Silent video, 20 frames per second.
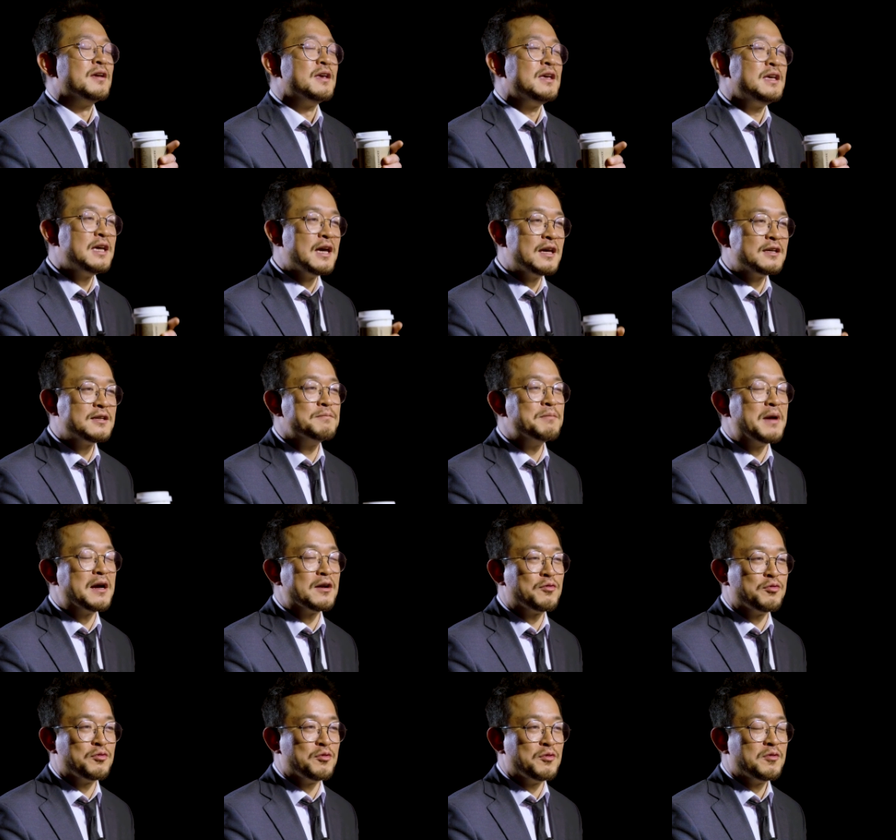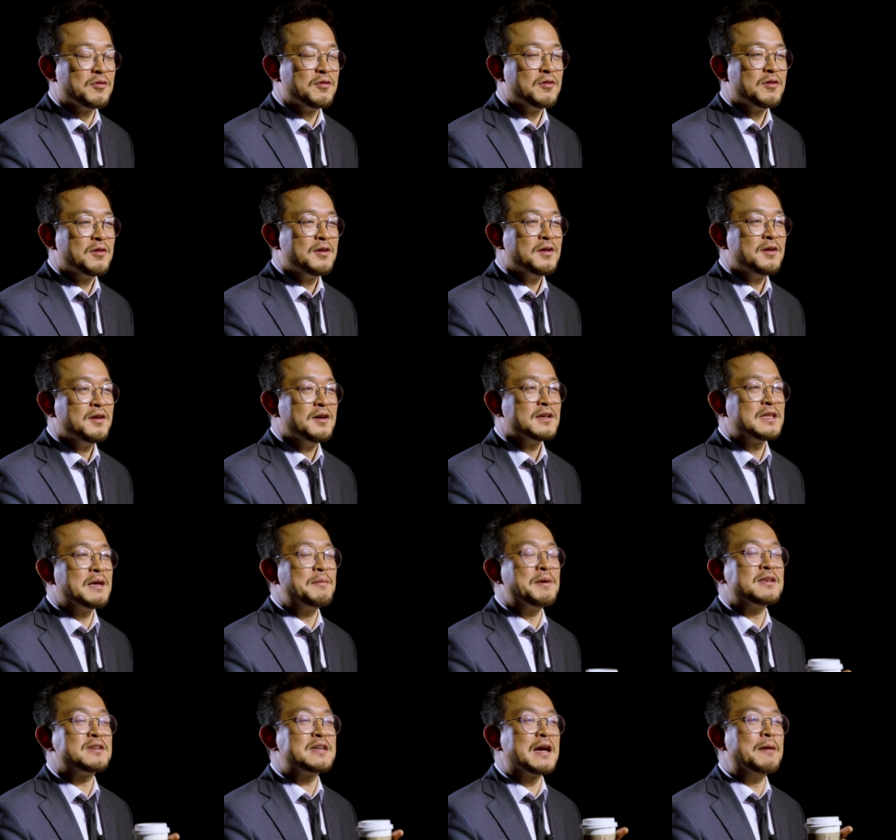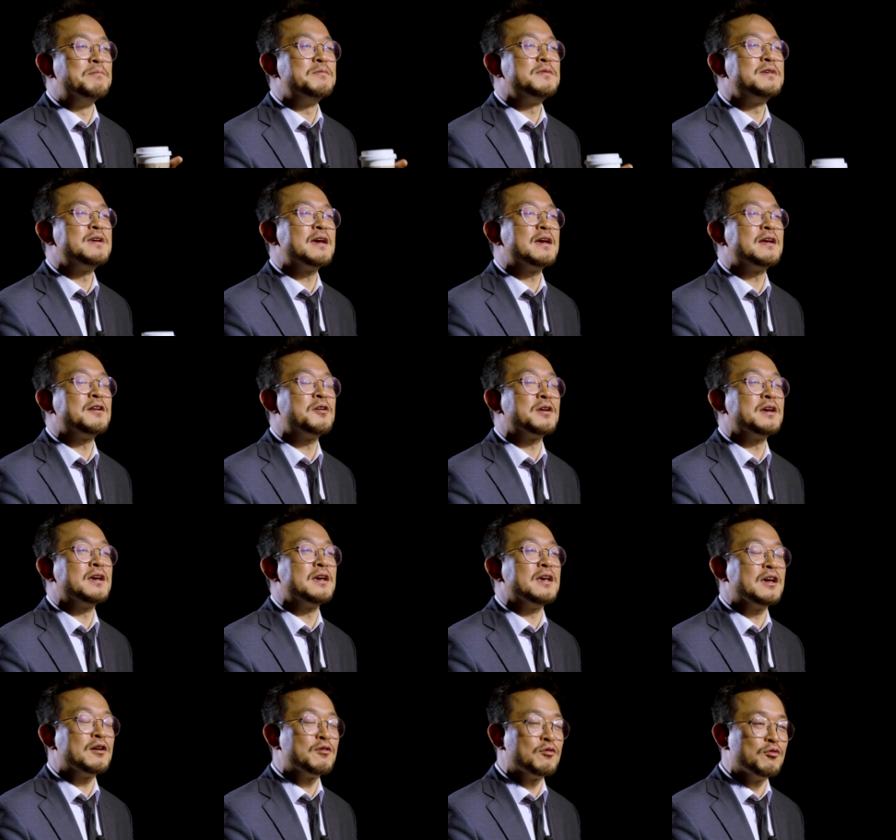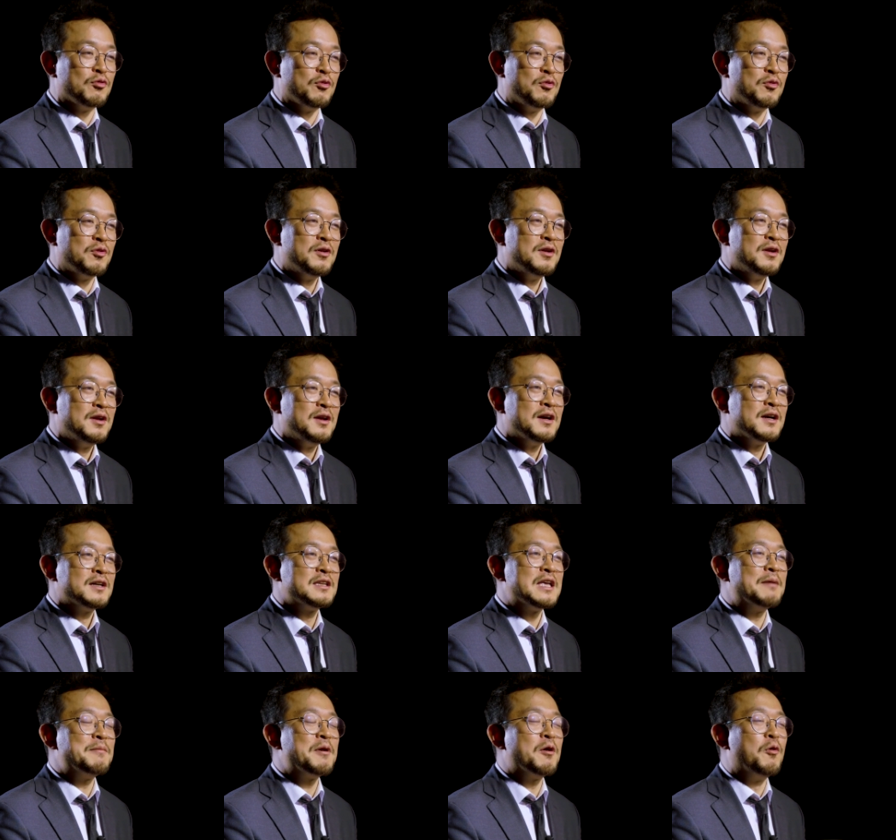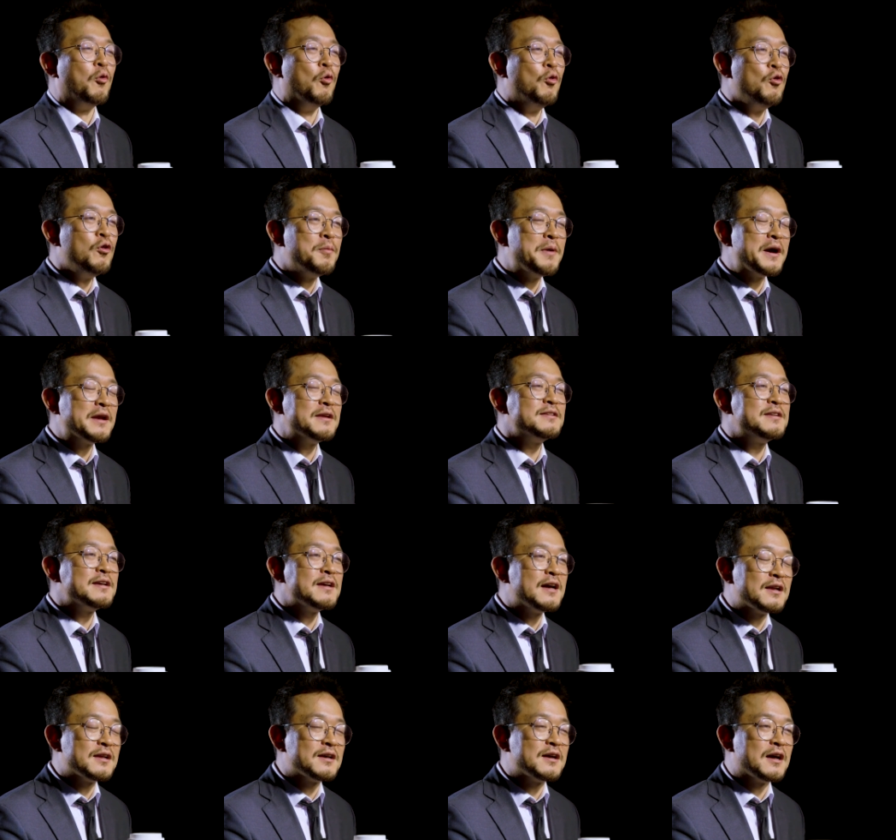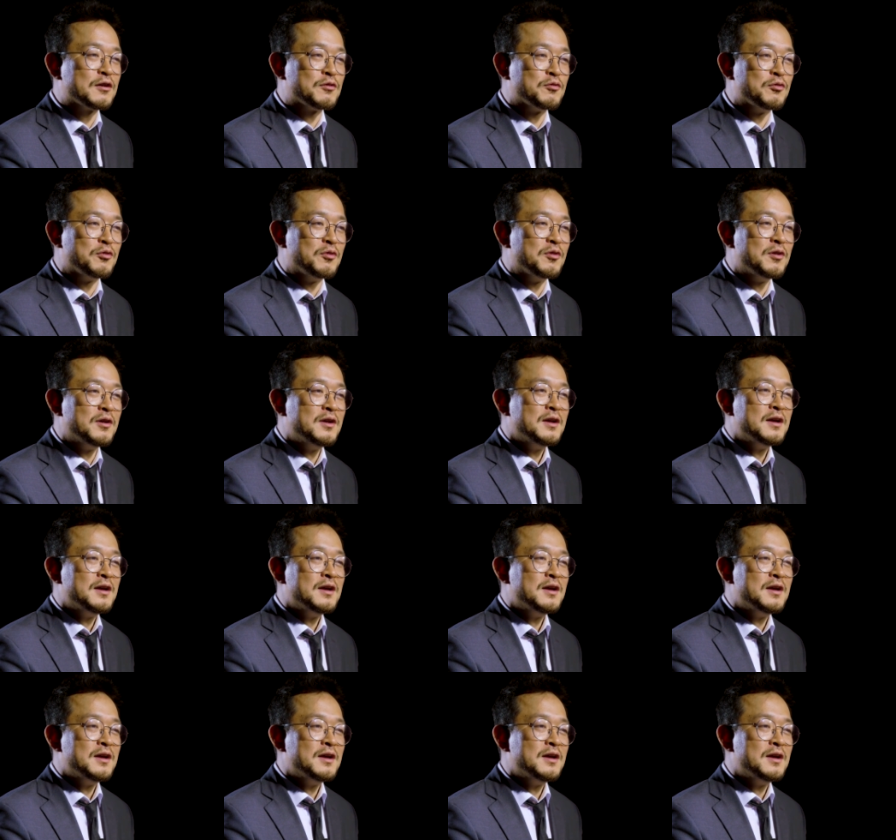이해심 많고 그다음에 잠재력이 있고 그다음에 올바른 생각을 갖고